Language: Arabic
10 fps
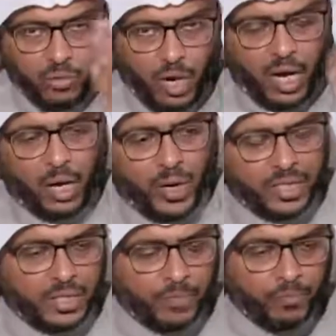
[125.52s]

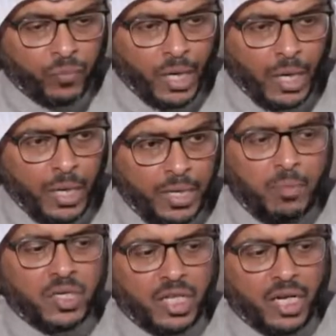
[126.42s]
وأخواتي
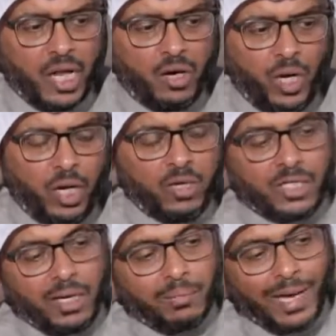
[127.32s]
النبي صلى الله عليه
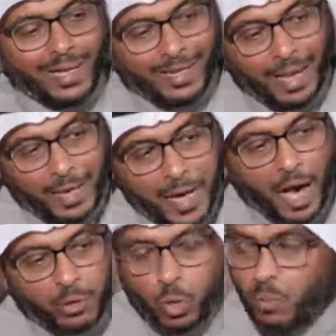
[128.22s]
وسلم قال
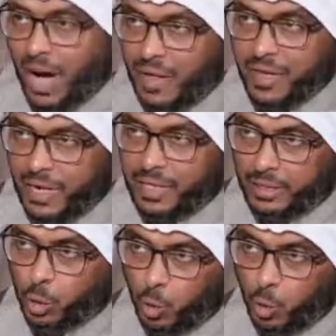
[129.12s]
ناركم هذه التي